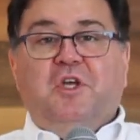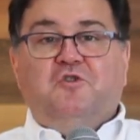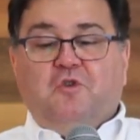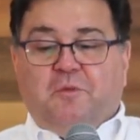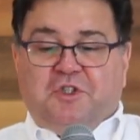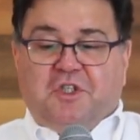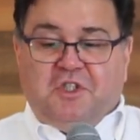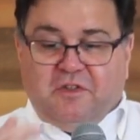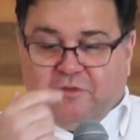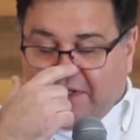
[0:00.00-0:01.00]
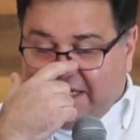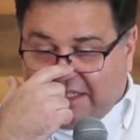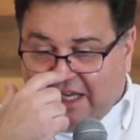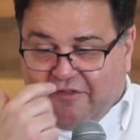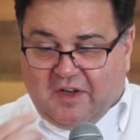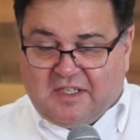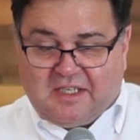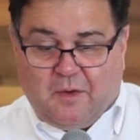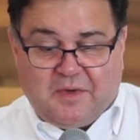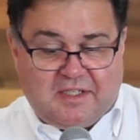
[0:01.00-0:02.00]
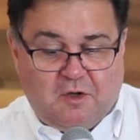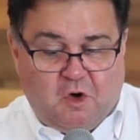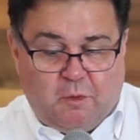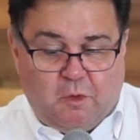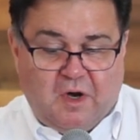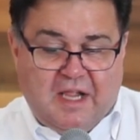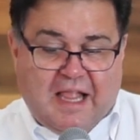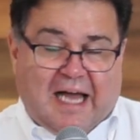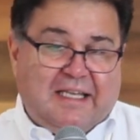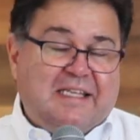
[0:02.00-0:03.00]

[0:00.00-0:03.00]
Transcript: Por isso, o objetivo desta reflexão, assim como